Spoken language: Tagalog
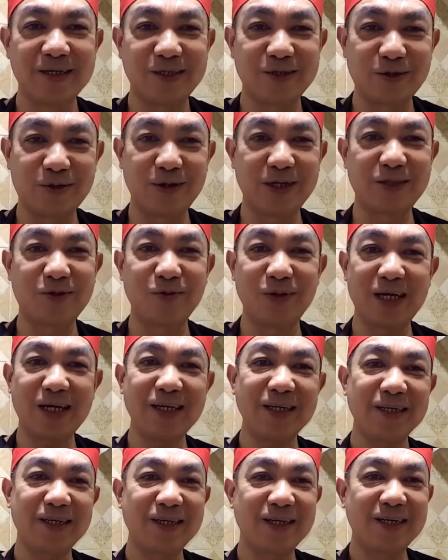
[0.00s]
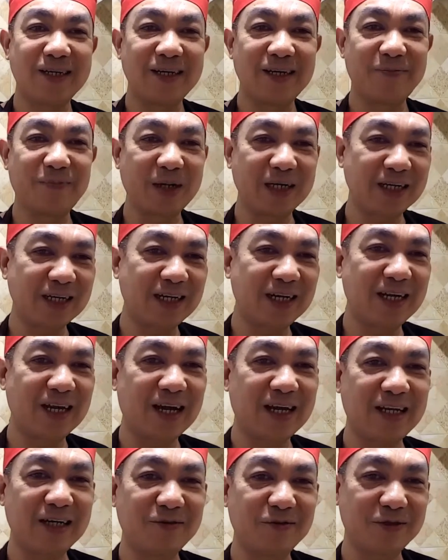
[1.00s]
So, ito na.
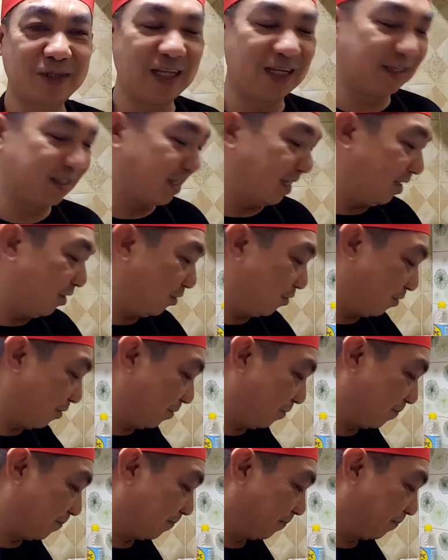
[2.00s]
Ipakikilala ko sila sa inyo.